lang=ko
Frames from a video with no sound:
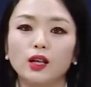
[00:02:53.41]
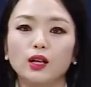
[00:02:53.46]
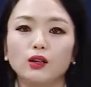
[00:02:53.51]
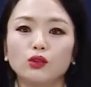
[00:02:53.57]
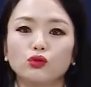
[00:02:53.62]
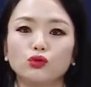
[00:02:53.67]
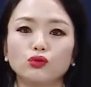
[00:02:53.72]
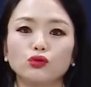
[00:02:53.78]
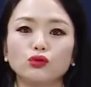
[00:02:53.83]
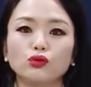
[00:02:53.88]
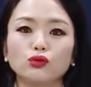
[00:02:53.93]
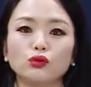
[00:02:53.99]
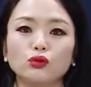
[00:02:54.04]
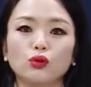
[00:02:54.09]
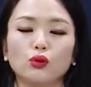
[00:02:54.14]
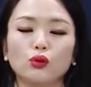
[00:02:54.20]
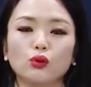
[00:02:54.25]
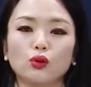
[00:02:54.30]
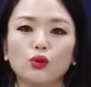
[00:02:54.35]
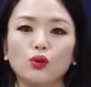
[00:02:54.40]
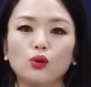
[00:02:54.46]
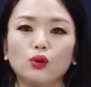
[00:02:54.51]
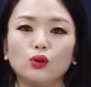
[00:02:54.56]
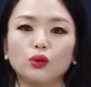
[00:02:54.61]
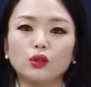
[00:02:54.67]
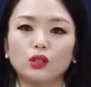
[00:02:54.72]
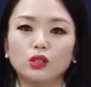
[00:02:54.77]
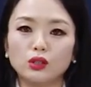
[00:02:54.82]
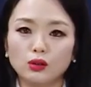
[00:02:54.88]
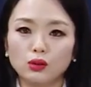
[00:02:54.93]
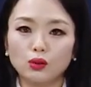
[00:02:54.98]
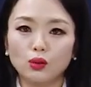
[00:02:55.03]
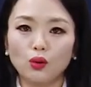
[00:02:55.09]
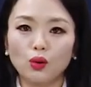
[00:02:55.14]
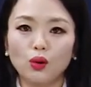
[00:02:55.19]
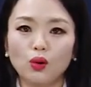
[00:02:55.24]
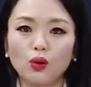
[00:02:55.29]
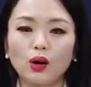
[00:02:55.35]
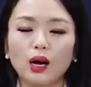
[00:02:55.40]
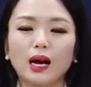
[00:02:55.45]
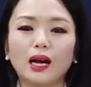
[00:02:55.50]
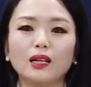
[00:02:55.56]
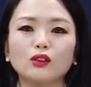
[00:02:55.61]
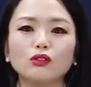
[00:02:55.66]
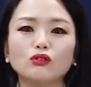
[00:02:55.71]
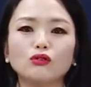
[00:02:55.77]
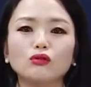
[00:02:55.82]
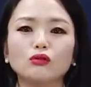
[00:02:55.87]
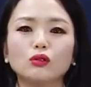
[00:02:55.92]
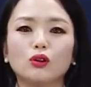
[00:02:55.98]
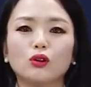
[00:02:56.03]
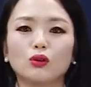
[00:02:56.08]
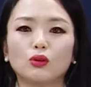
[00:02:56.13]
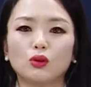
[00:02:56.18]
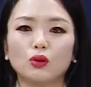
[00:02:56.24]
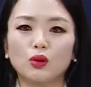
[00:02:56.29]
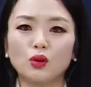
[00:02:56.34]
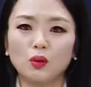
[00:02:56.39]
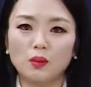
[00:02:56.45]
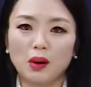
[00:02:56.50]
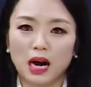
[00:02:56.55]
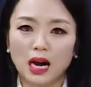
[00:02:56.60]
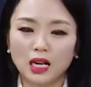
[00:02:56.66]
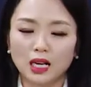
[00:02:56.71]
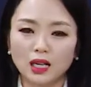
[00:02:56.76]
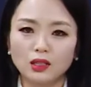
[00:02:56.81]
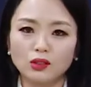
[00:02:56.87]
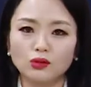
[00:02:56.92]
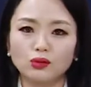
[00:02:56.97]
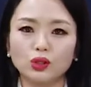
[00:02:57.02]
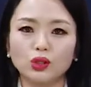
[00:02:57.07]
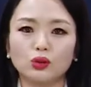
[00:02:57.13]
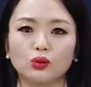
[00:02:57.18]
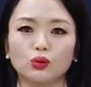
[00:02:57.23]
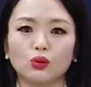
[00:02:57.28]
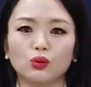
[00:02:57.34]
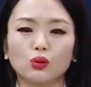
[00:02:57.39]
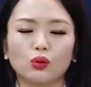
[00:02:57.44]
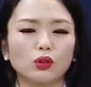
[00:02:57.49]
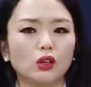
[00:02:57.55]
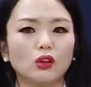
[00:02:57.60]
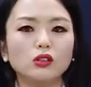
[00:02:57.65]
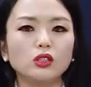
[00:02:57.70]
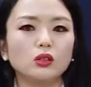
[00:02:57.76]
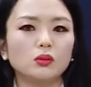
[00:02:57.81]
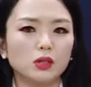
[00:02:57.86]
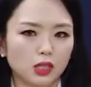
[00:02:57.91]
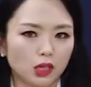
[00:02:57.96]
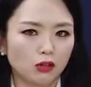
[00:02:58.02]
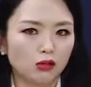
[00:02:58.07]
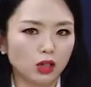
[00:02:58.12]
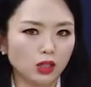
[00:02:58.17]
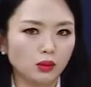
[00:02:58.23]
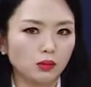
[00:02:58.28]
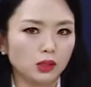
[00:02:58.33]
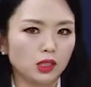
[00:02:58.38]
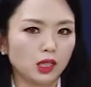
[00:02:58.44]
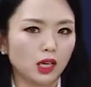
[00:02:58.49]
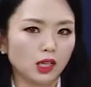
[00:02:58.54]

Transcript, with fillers: 중국어로 듣고 한국어로 말할 수 있도록 연습을 자꾸 하십니다.